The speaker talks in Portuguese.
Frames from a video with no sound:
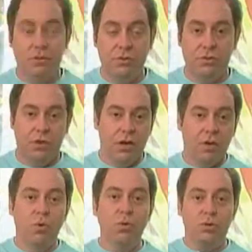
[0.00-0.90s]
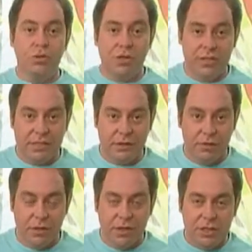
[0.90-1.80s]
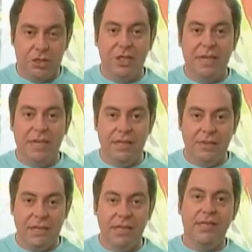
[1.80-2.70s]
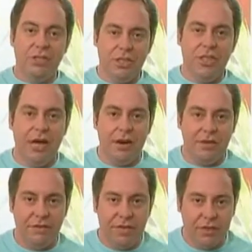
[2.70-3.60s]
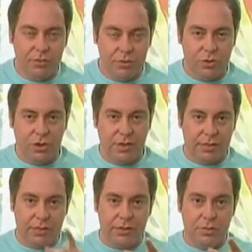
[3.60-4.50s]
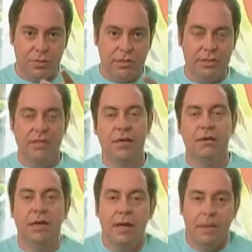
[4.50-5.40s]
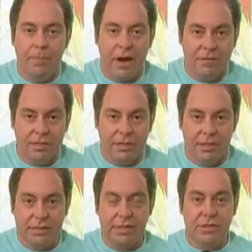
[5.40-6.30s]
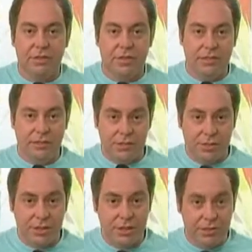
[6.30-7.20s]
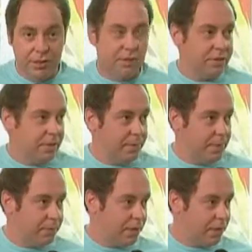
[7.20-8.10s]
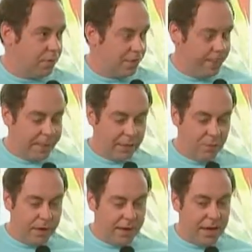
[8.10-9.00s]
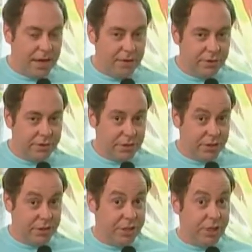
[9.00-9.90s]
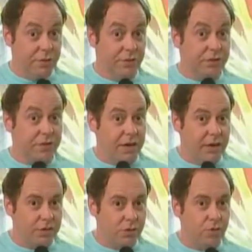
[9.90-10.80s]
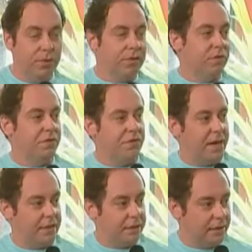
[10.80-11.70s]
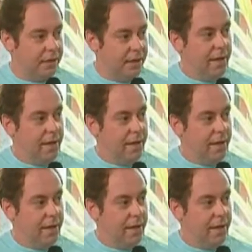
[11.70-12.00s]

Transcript: dos cursos que estão chegando aqui, que já chegaram, na verdade, em Mossoró e que estão à disposição para você que está aí nos assistindo. Nós sabemos, Glauco, que o mercado está aí cheio de vagas, com muitas ofertas,